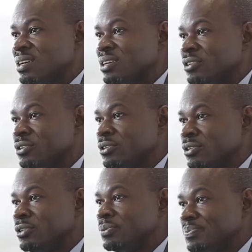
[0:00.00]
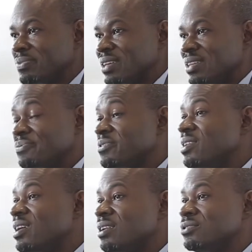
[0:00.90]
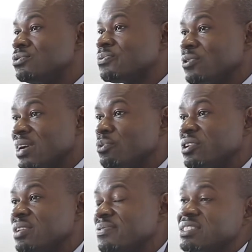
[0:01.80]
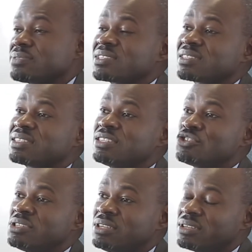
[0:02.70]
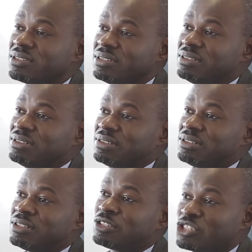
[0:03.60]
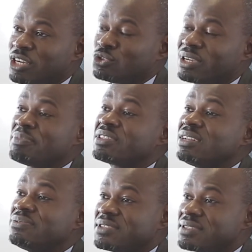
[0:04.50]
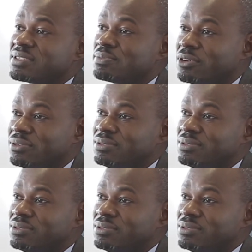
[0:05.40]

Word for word: est euh, la filiale du Fonds gabonais d'investissement stratégique euh, en charge du capital d'investissement.